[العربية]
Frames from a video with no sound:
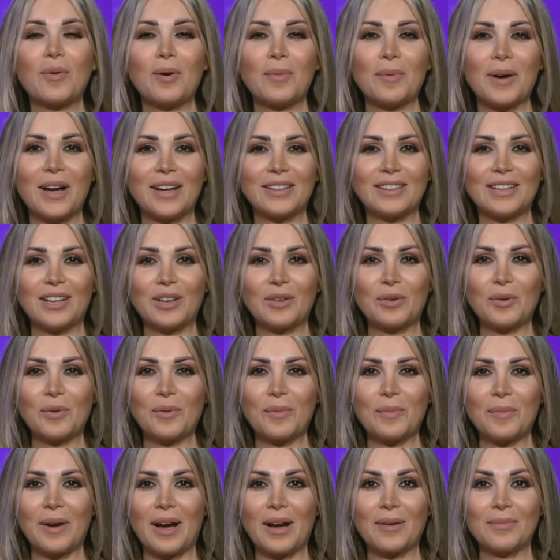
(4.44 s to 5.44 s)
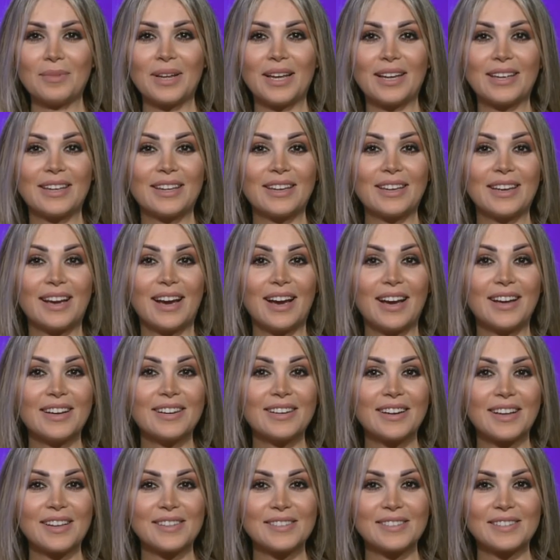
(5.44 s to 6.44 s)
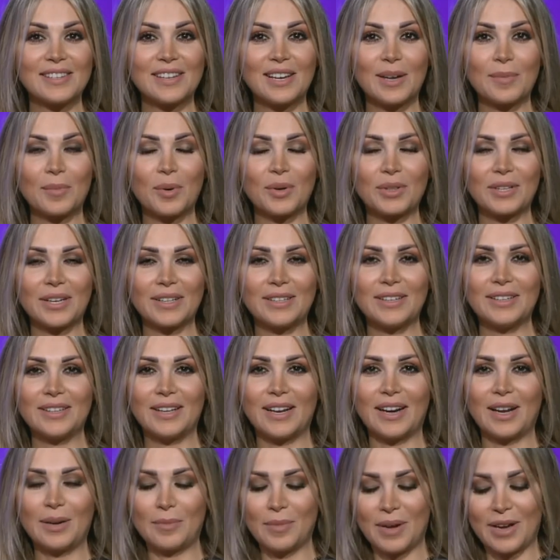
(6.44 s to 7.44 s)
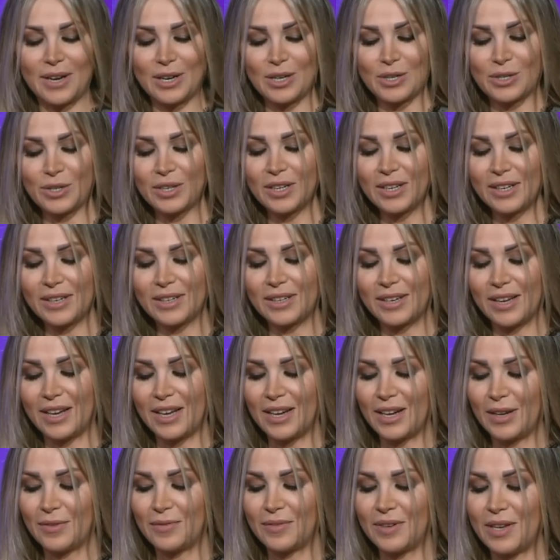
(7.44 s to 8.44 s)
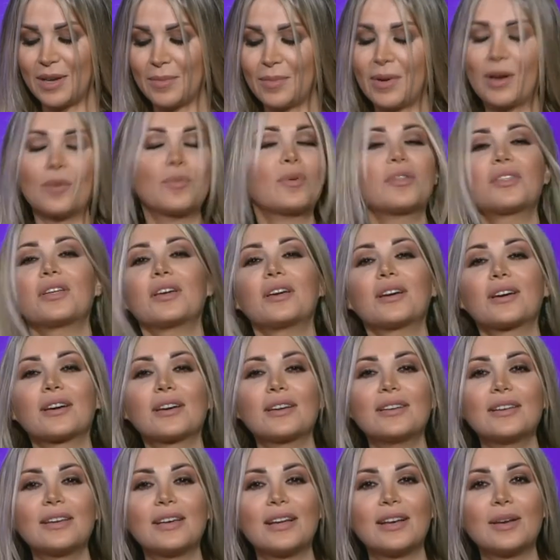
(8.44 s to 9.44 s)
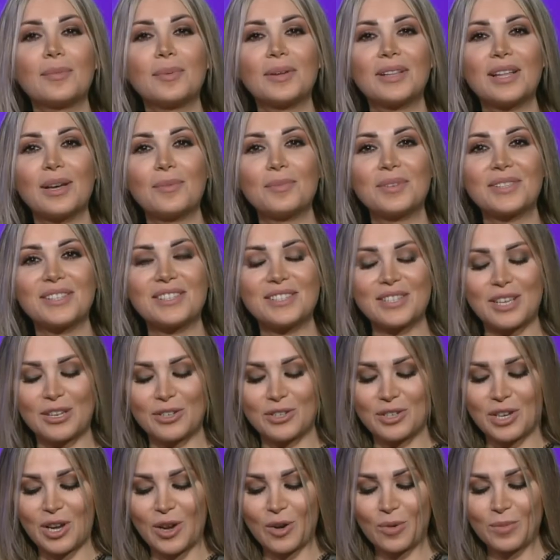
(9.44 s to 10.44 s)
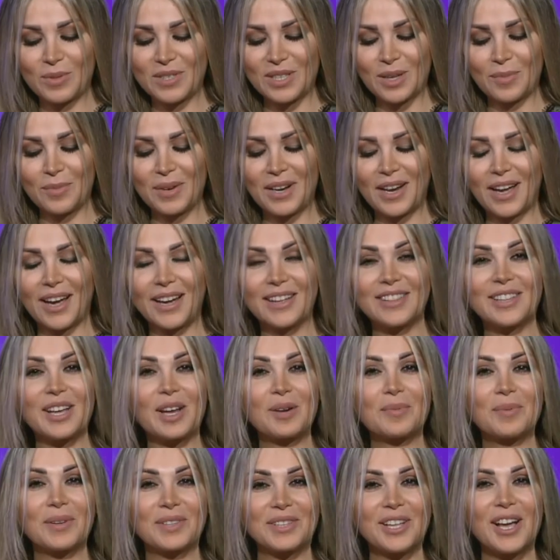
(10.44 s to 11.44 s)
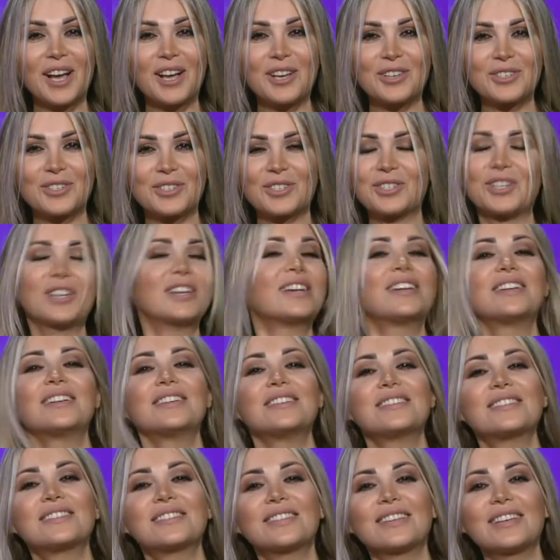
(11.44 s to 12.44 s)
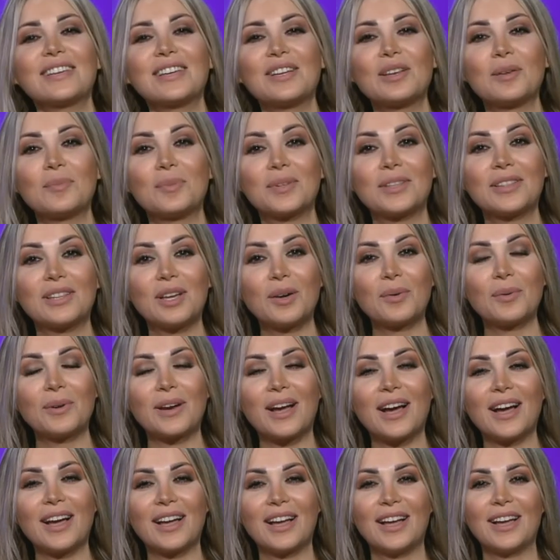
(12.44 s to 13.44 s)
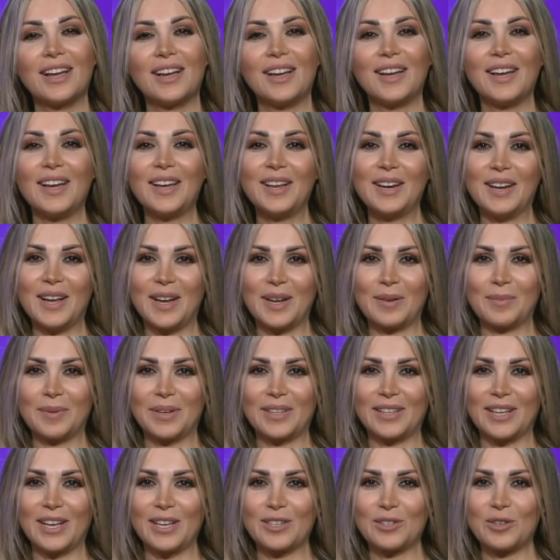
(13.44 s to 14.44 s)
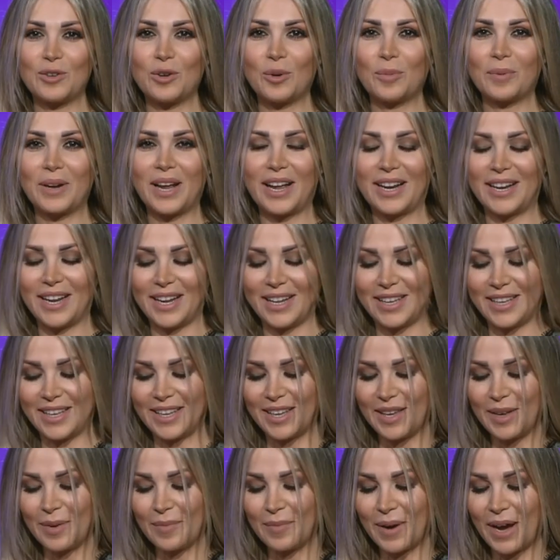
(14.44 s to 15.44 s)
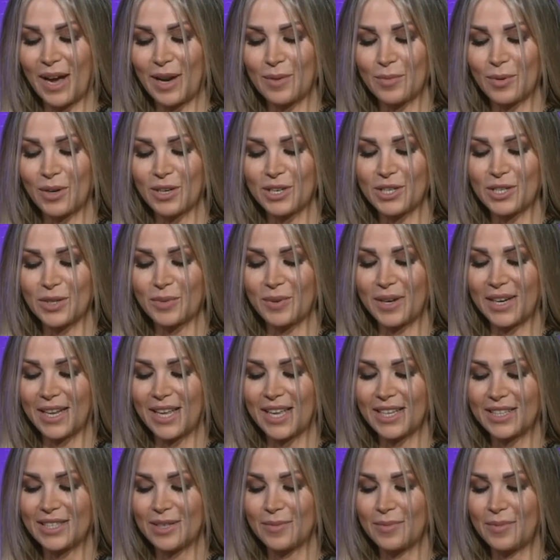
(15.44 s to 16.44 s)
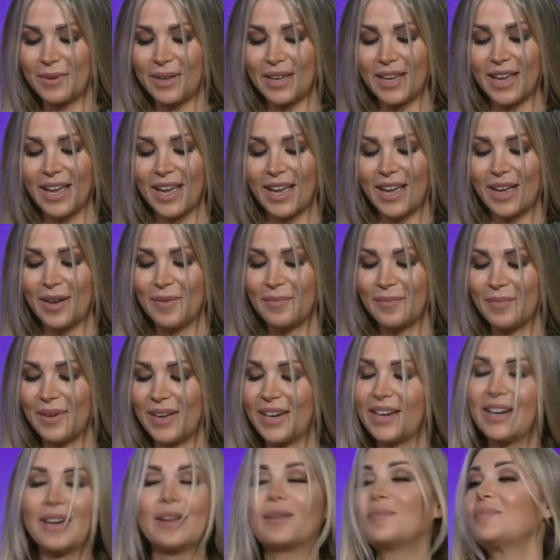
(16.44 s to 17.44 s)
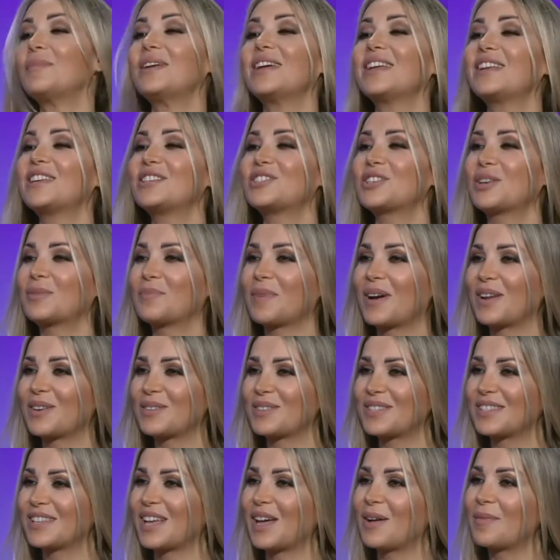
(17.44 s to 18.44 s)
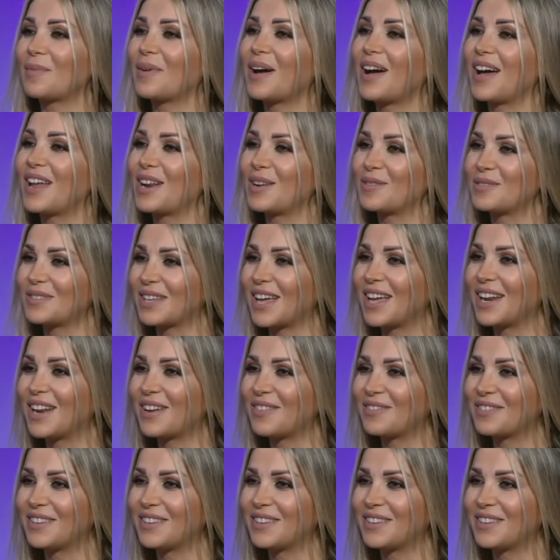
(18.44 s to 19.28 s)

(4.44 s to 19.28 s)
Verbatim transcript: وبعدنا اليوم عم نحكي عن السينما وتحديدا عن مهرجان الأفلام الوثائقية اللي بدأ ب 9 شهر وبيستمر لغاية 14 نيسان بالدورة ال 14 اليوم رح نحكي مع المخرجة والكاتبة ماري جرمانو السابا أهلا وسهلا